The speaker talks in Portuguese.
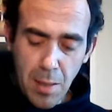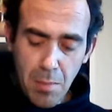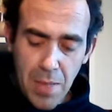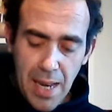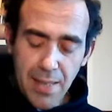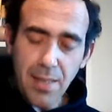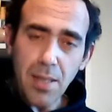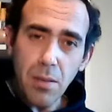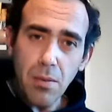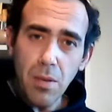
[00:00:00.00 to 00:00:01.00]

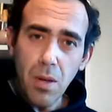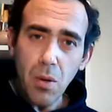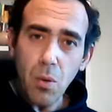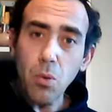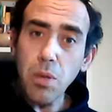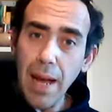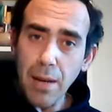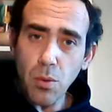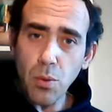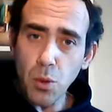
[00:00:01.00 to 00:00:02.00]
ameaçam o
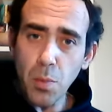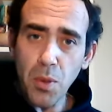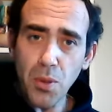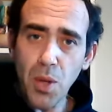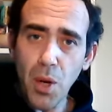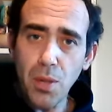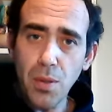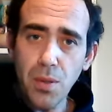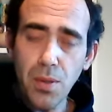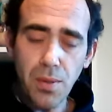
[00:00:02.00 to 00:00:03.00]
lago dos meus olhos.